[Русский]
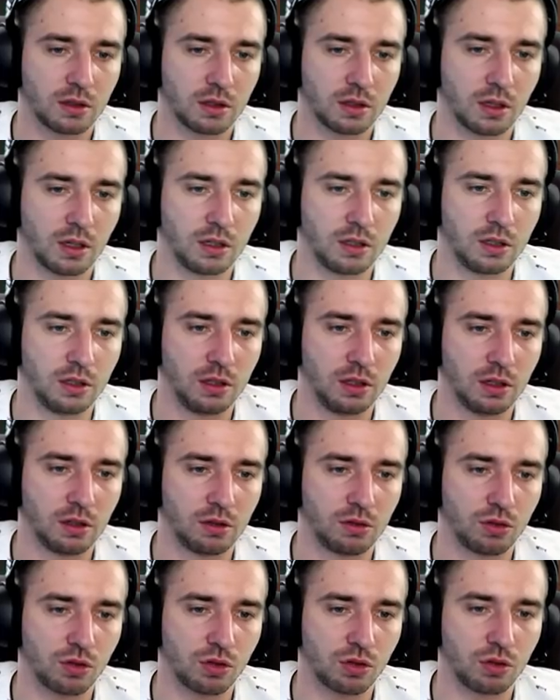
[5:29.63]
а не делать
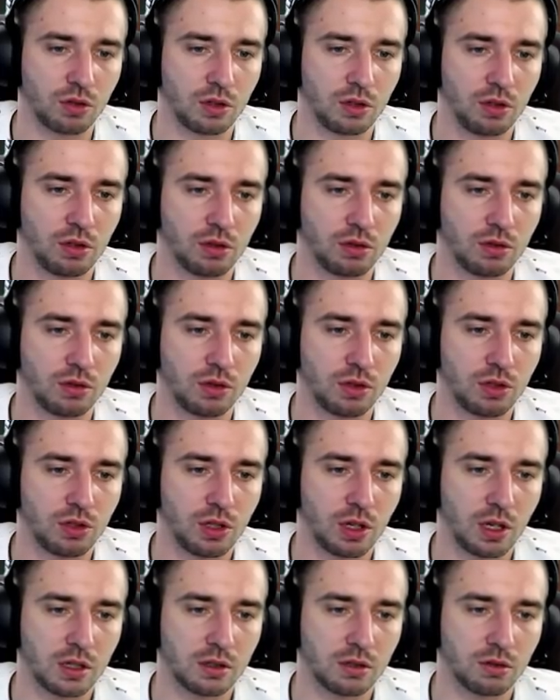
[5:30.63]
то, что я делаю
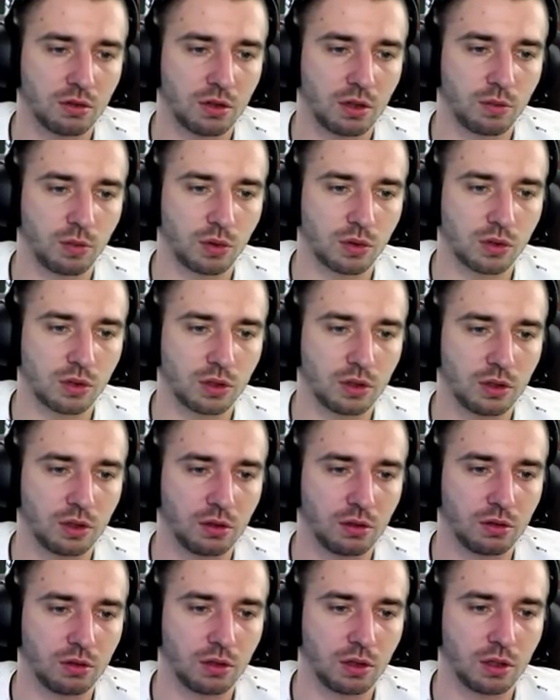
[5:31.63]
сейчас, но я просто
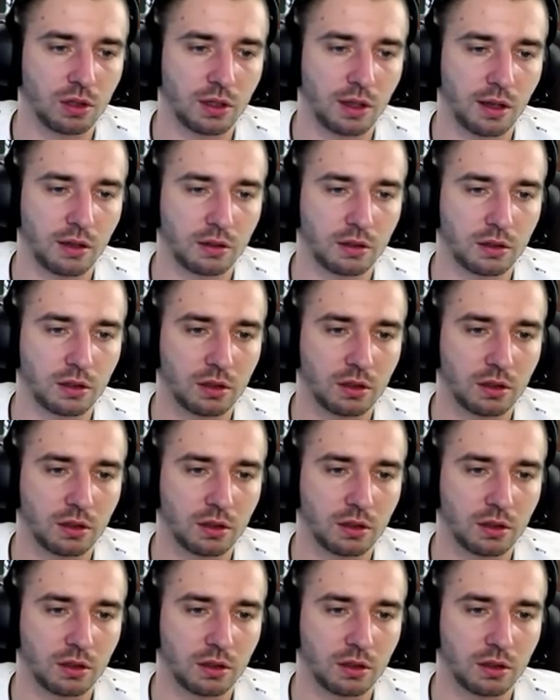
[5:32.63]
делаю контент